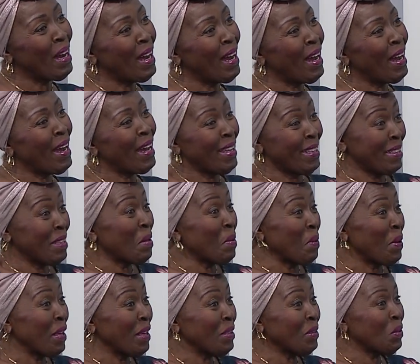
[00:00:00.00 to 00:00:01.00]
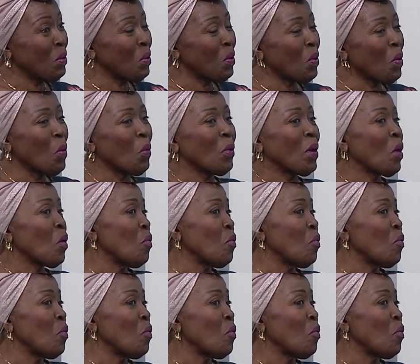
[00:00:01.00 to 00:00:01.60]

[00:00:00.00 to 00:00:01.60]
a este evento con una